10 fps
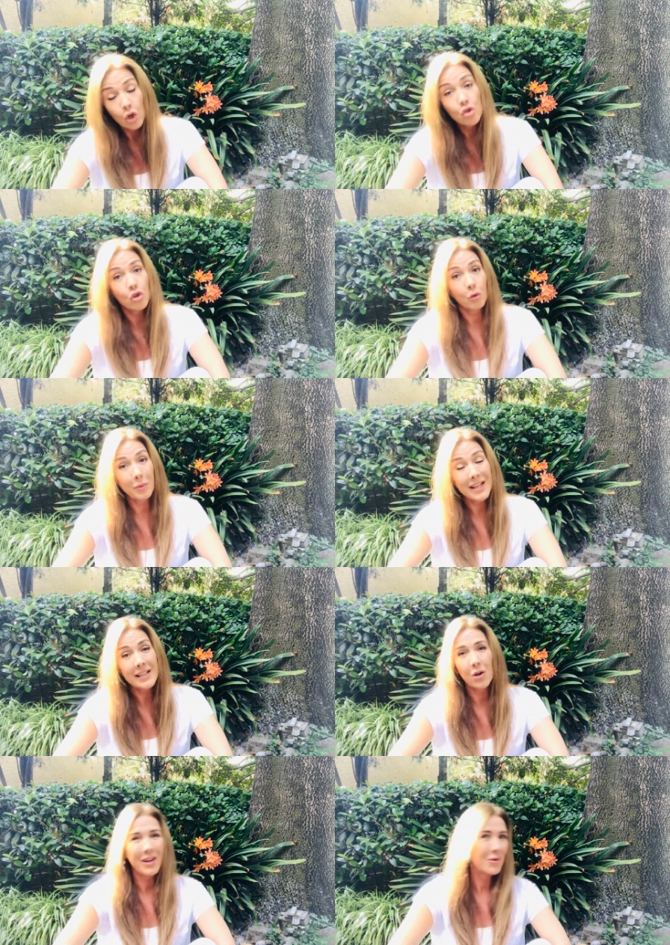
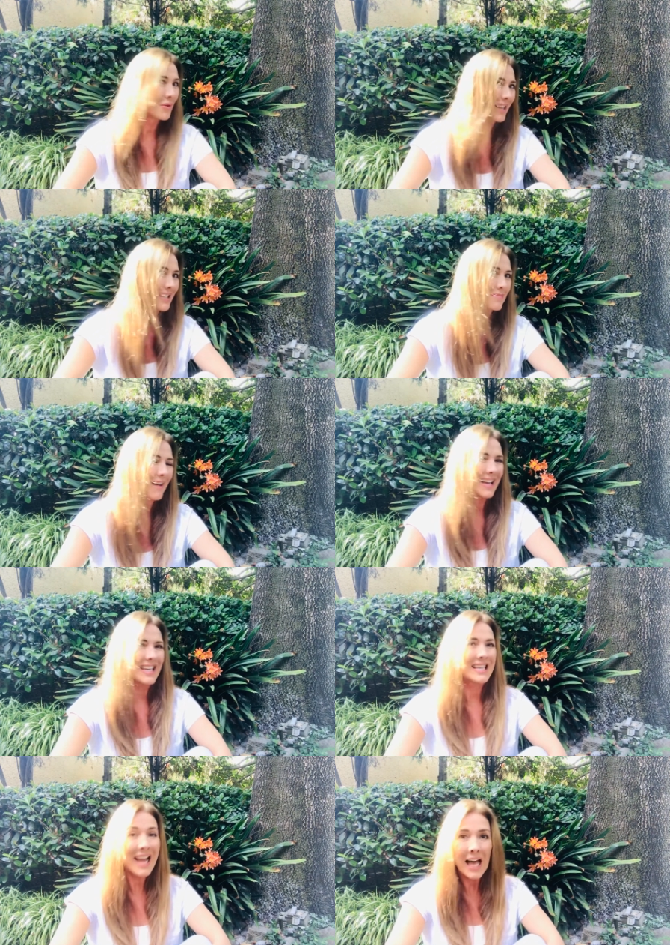Sorpresa, lo que nunca se
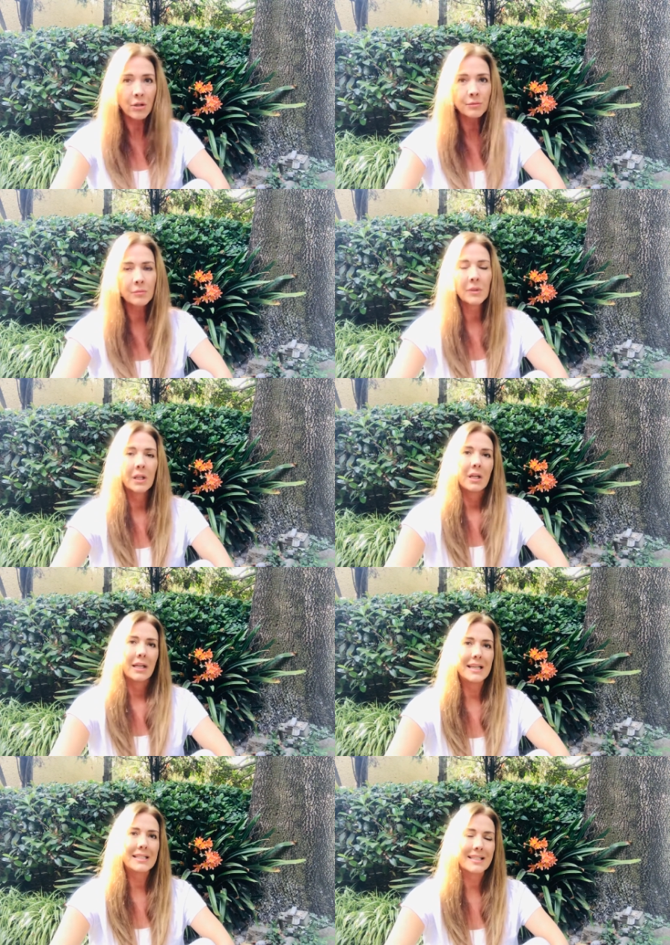imaginaron
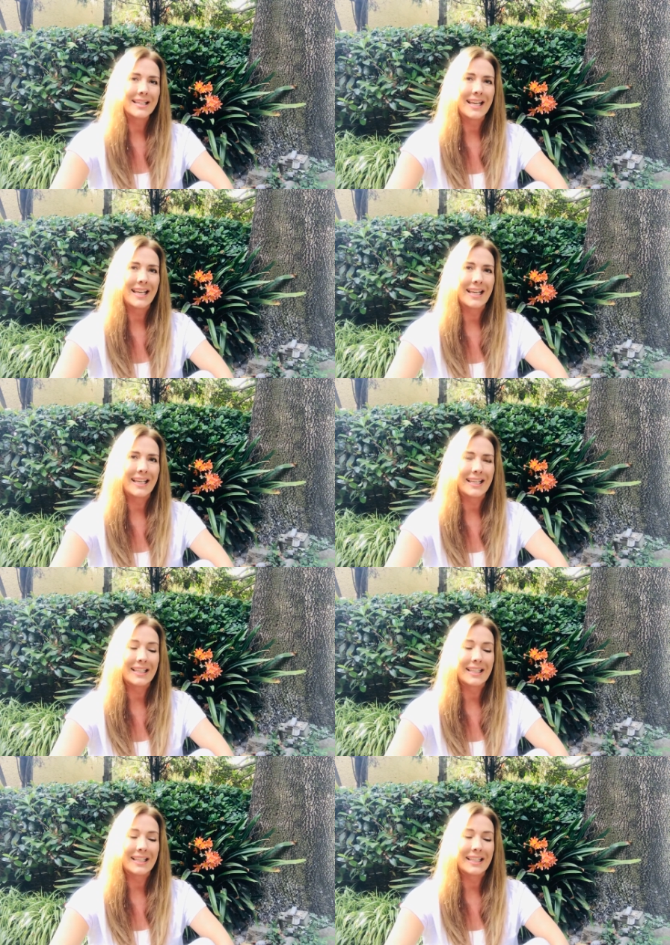es que